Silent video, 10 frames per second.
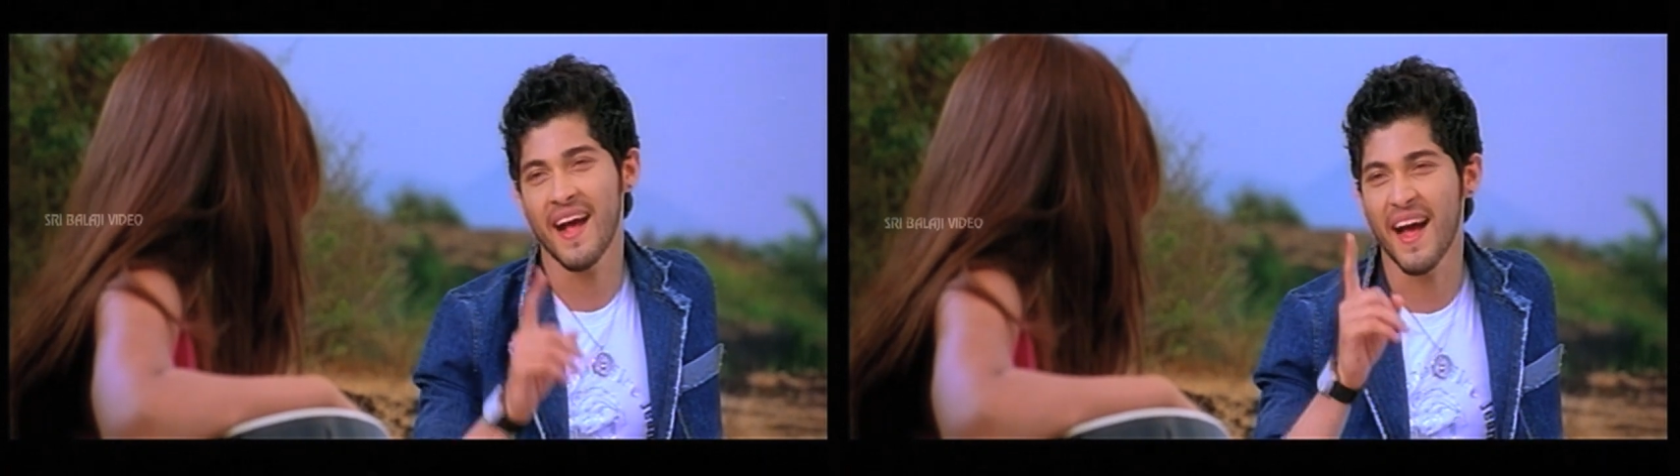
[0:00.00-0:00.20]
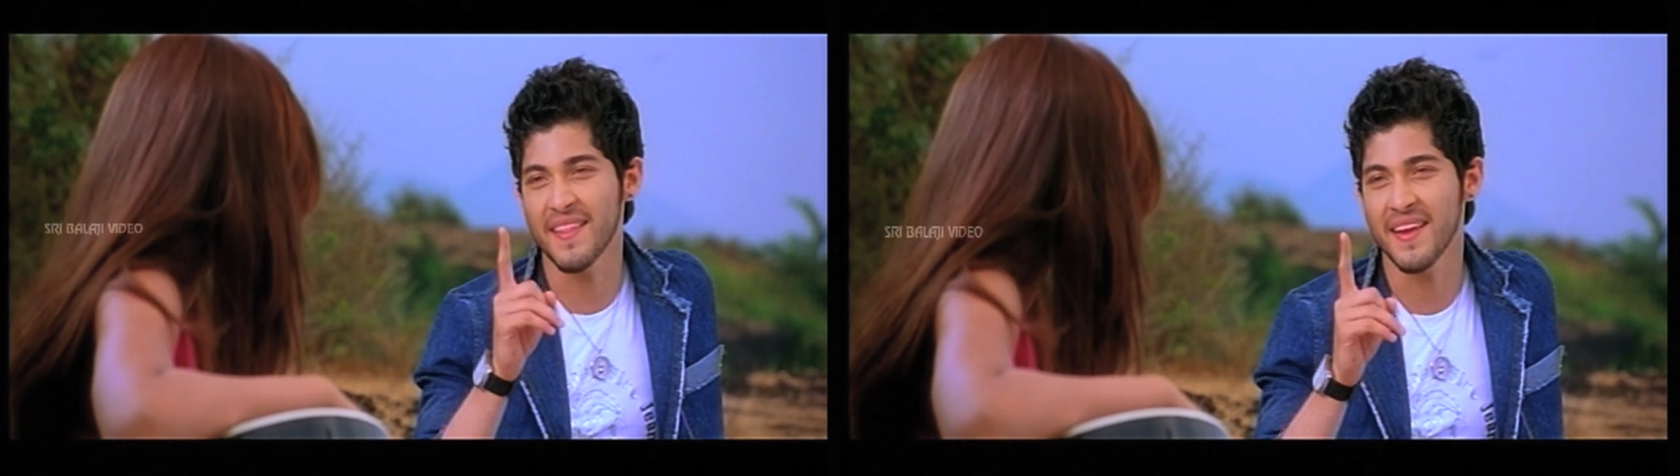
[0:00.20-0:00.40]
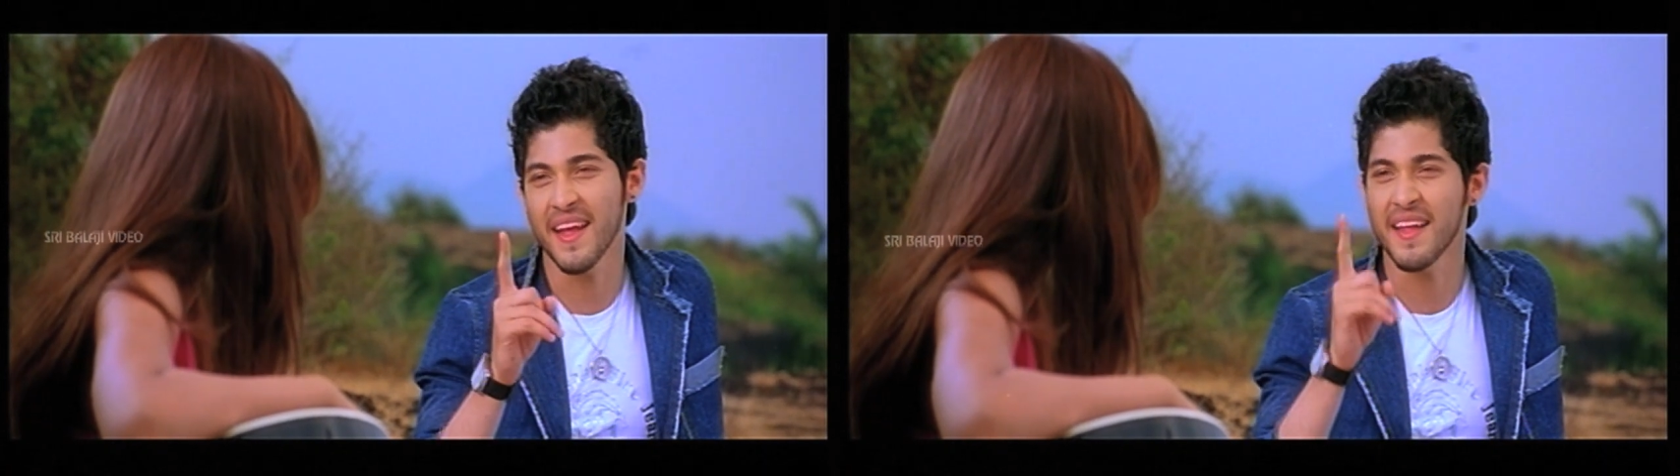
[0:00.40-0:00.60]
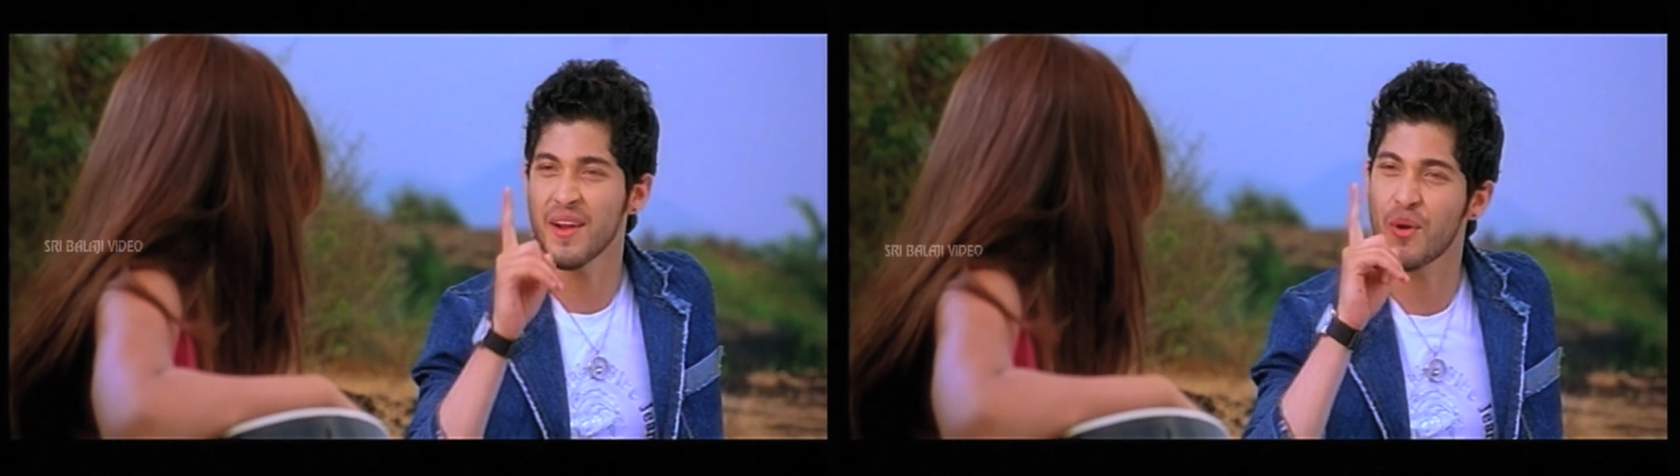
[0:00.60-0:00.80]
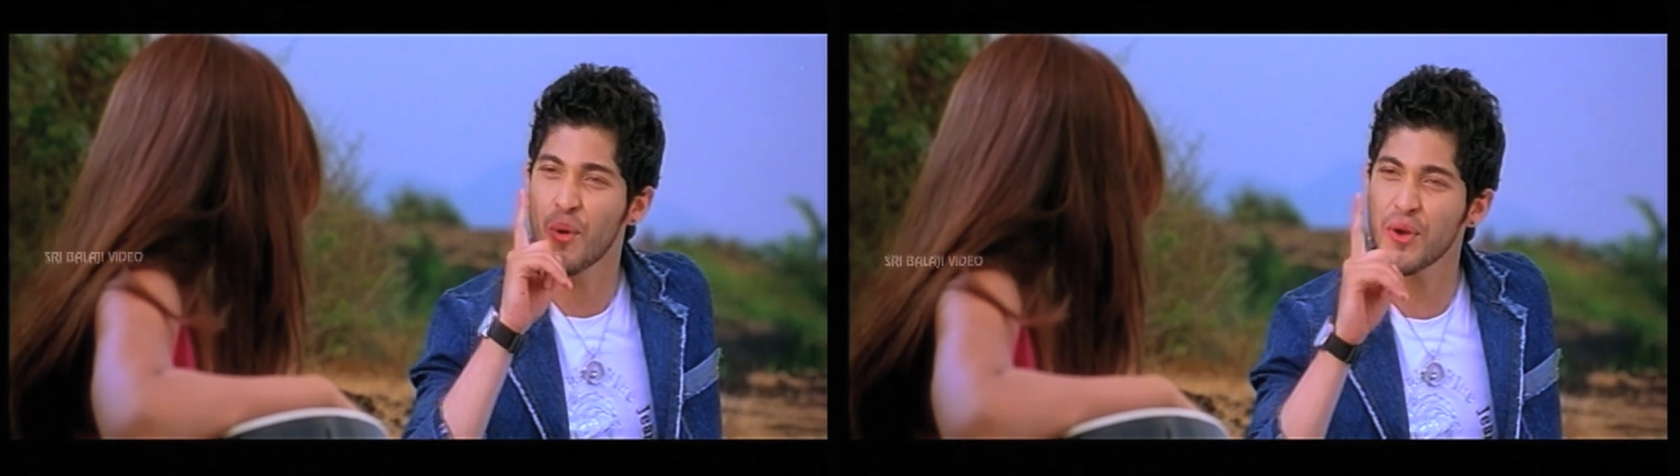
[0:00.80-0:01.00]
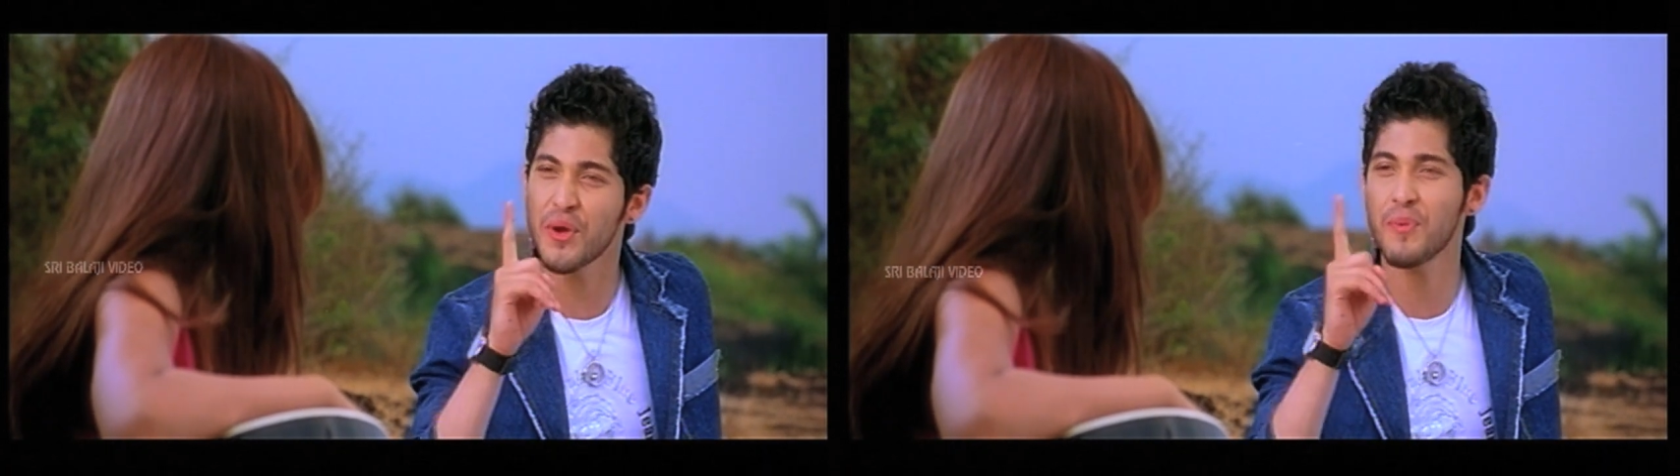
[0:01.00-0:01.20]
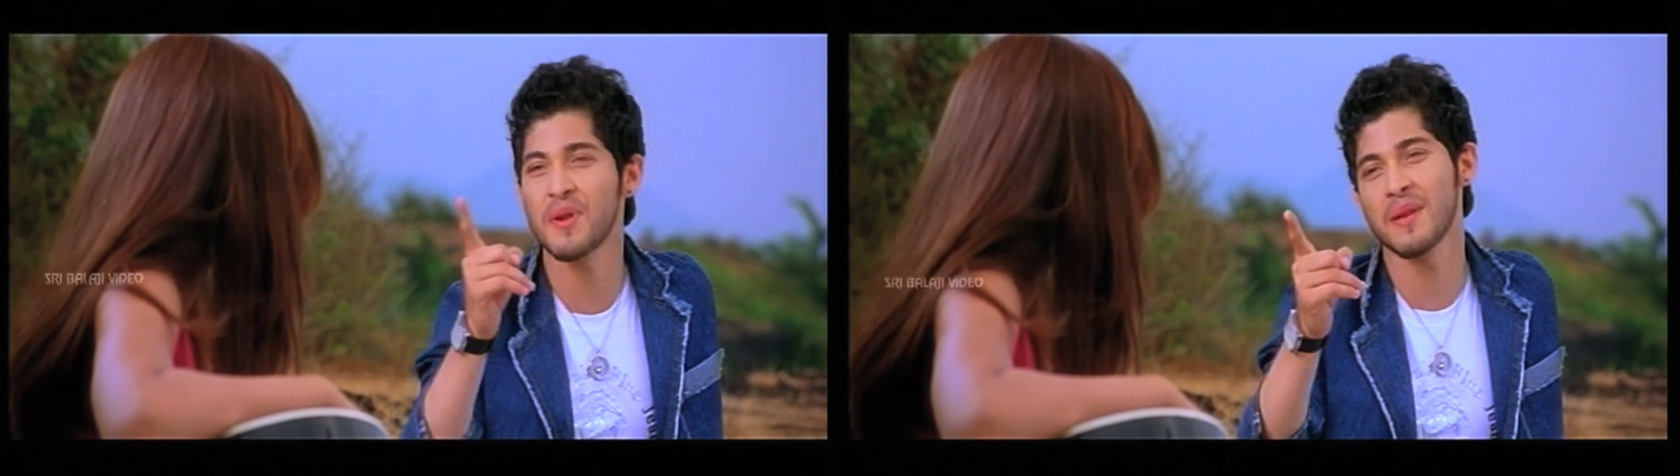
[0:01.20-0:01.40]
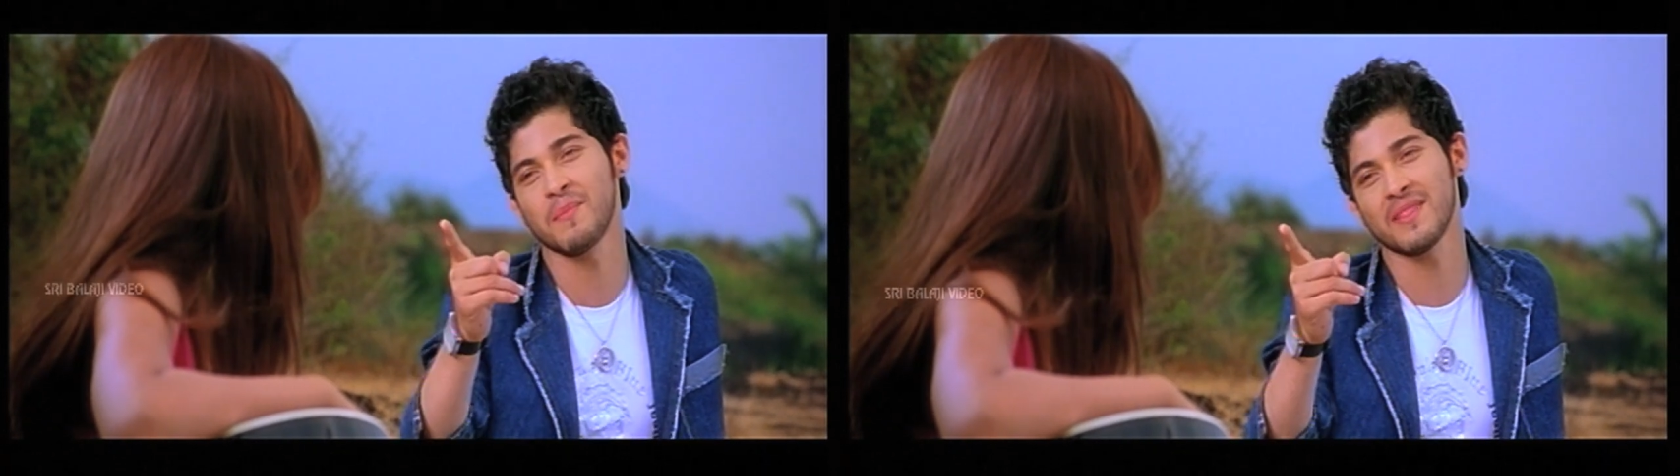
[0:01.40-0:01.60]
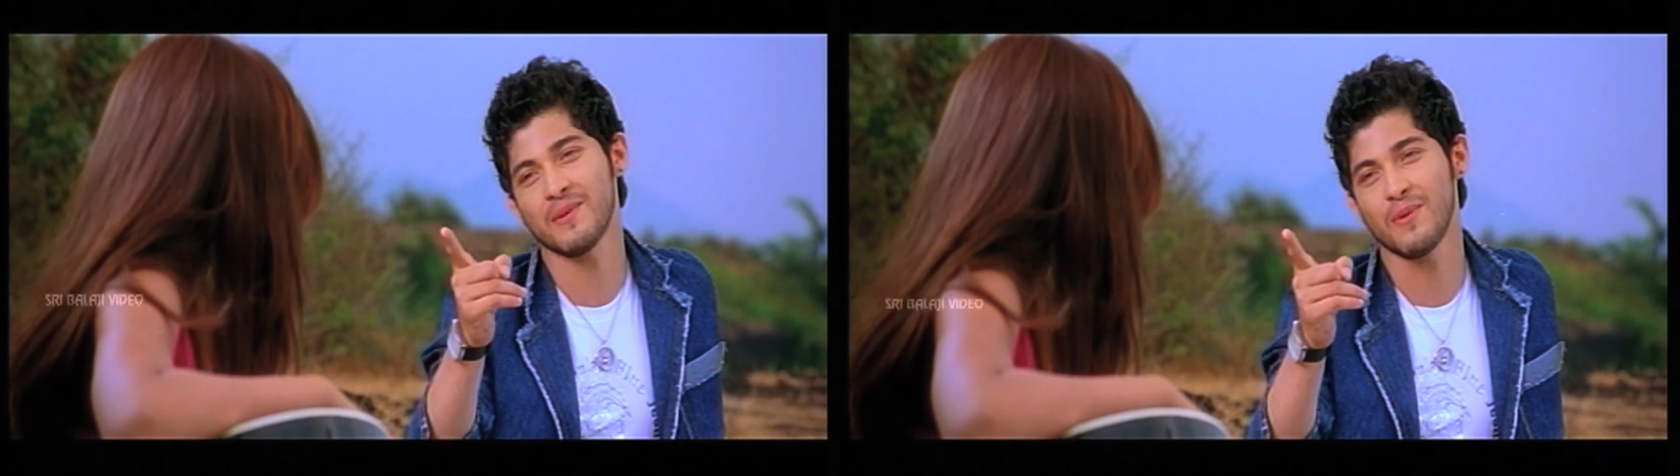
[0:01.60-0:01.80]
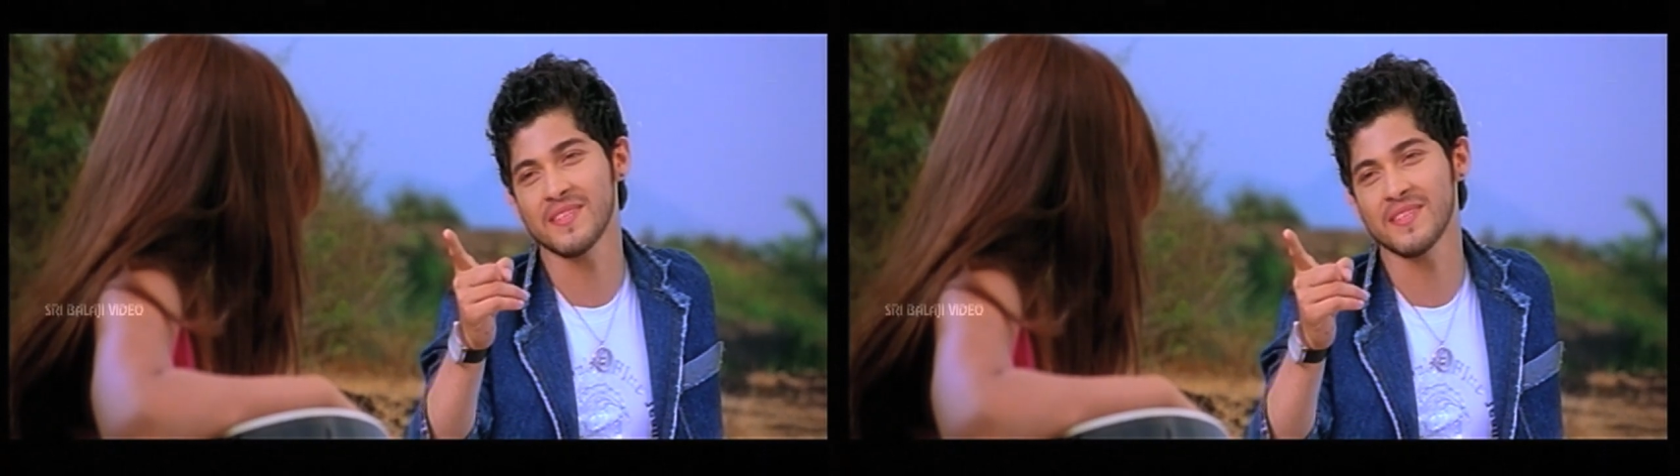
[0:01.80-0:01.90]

కానీ కోటి కొక్కరికి మాత్రమే